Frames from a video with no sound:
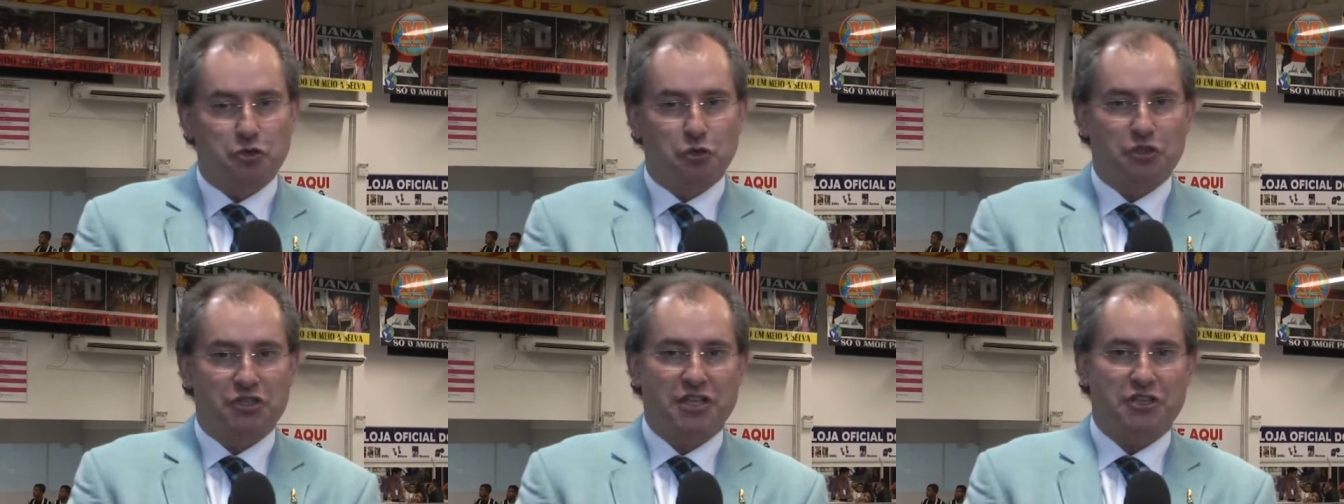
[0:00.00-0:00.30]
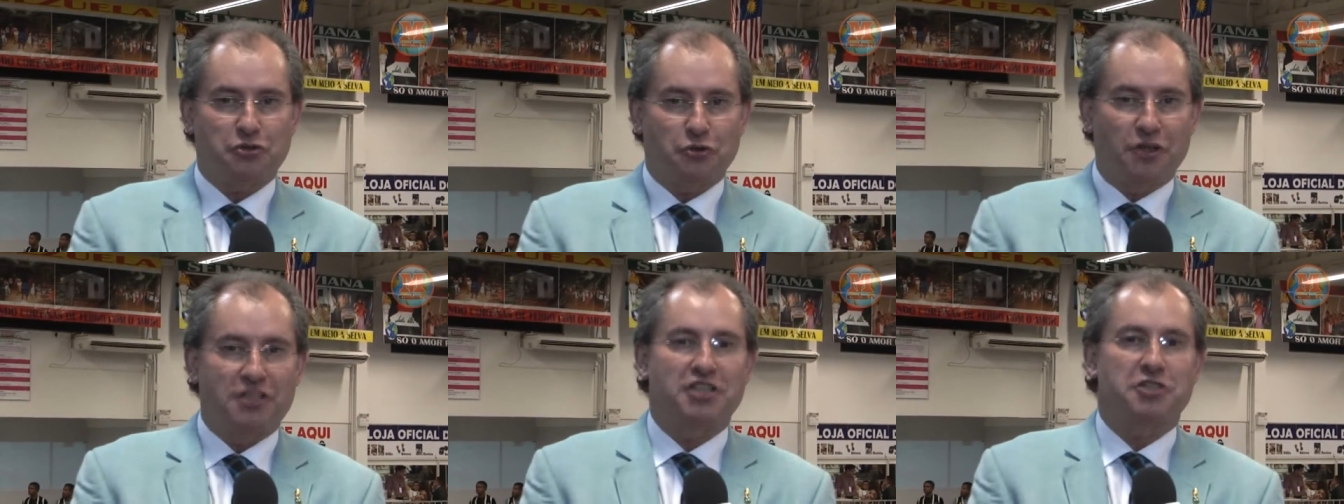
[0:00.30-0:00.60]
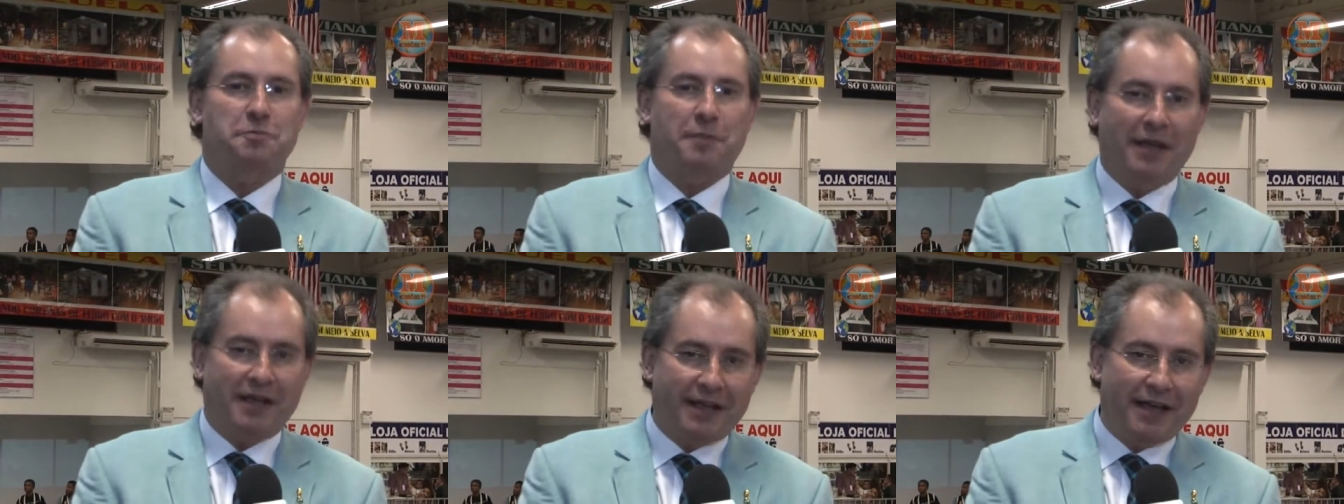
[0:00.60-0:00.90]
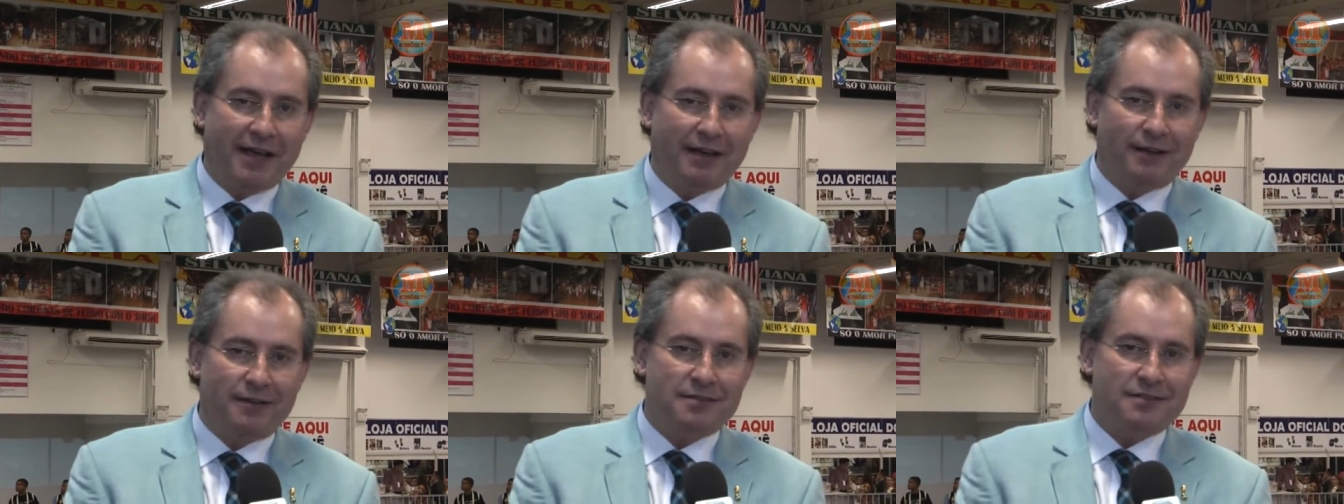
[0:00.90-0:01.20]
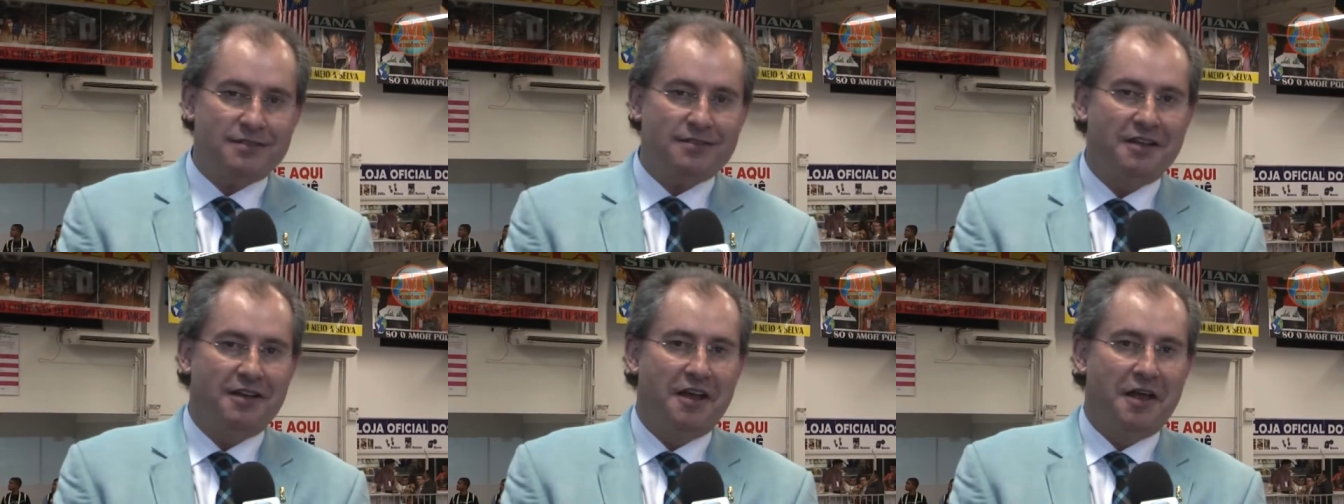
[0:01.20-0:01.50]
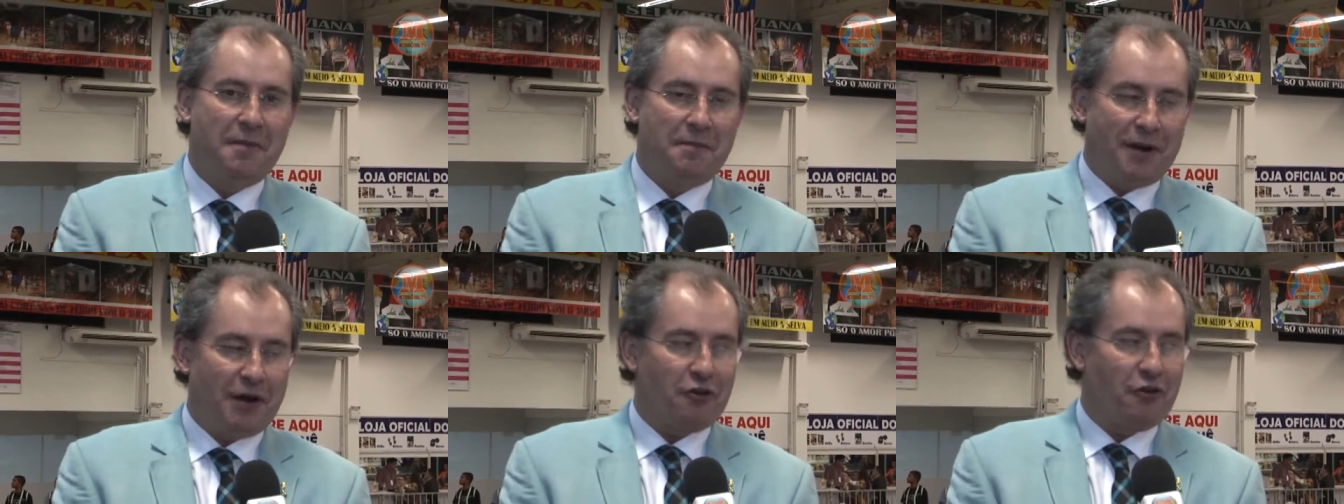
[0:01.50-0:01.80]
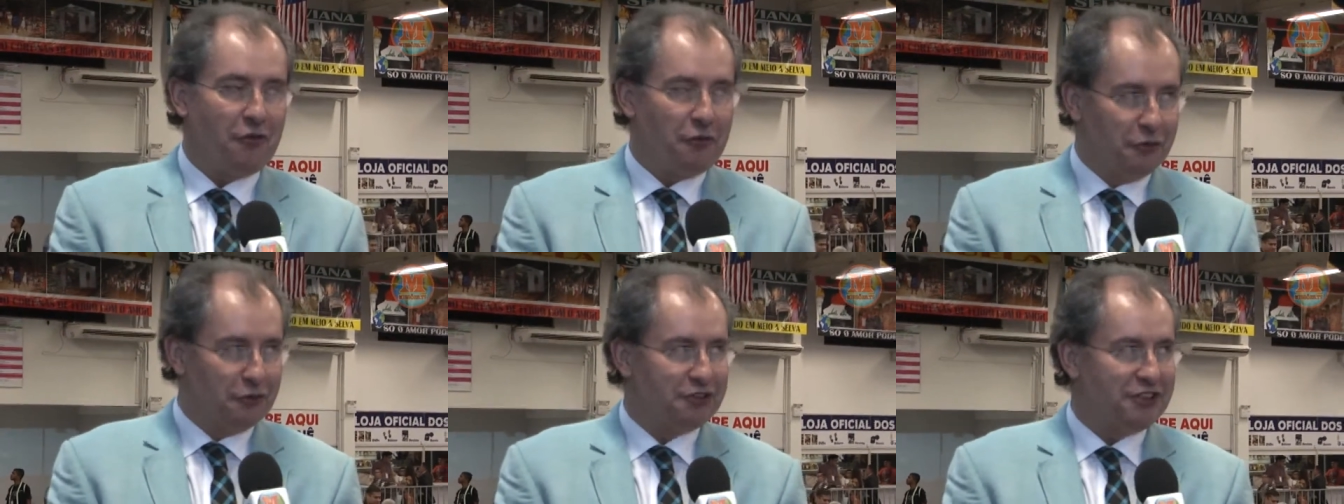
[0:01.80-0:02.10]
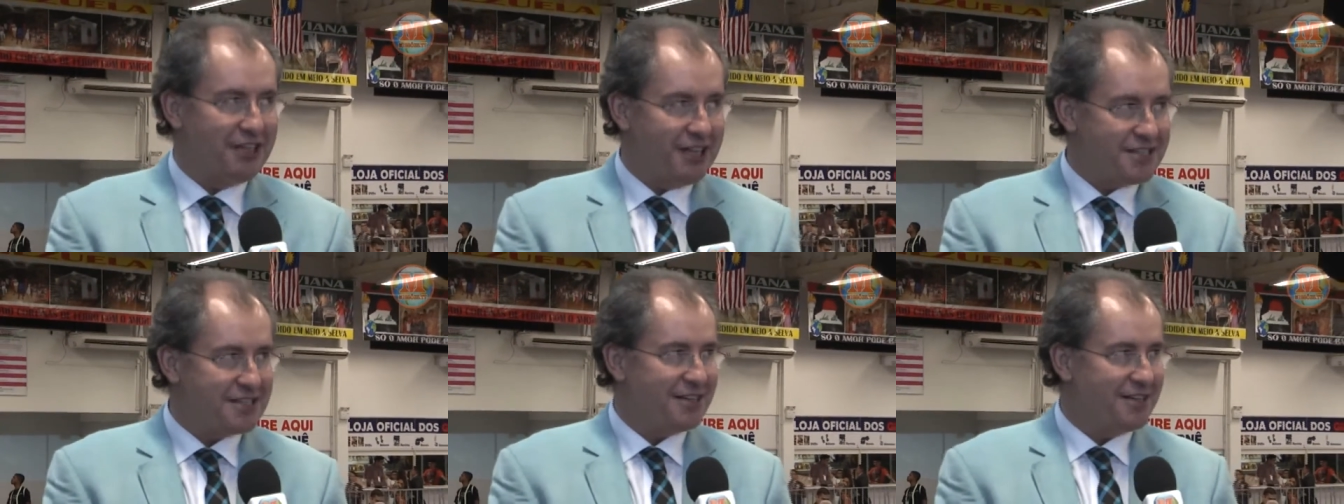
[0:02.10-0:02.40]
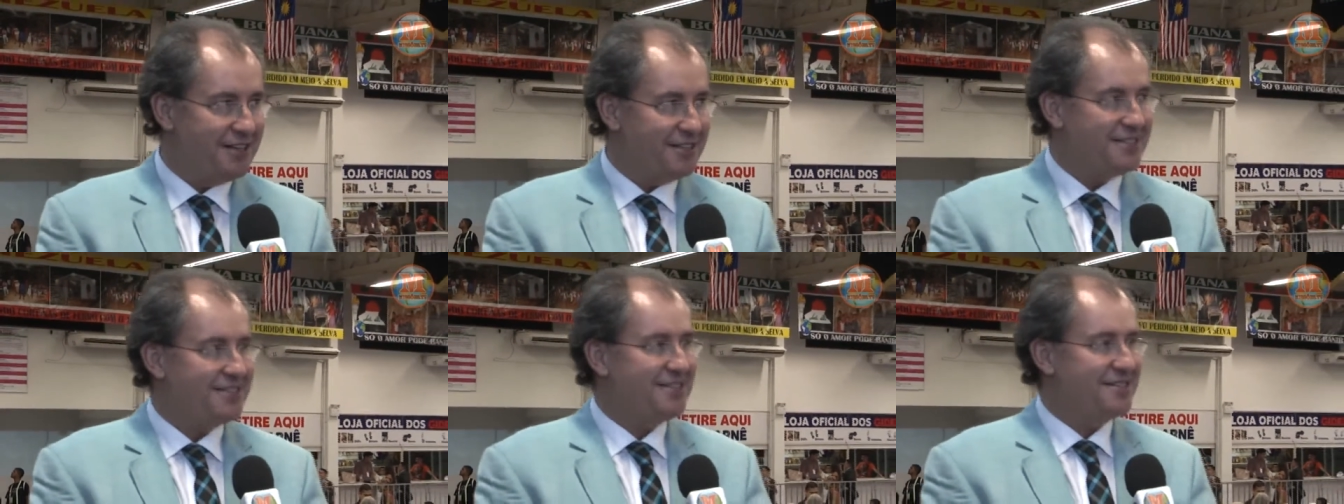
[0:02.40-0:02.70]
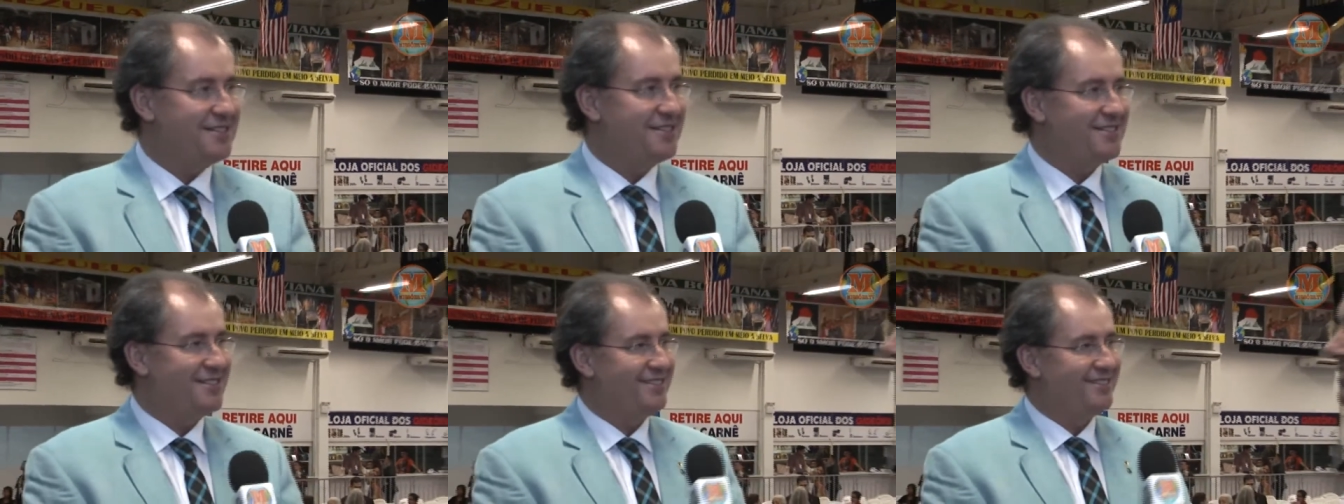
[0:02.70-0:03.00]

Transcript: usa as coisas pequenas para confundir as grandes.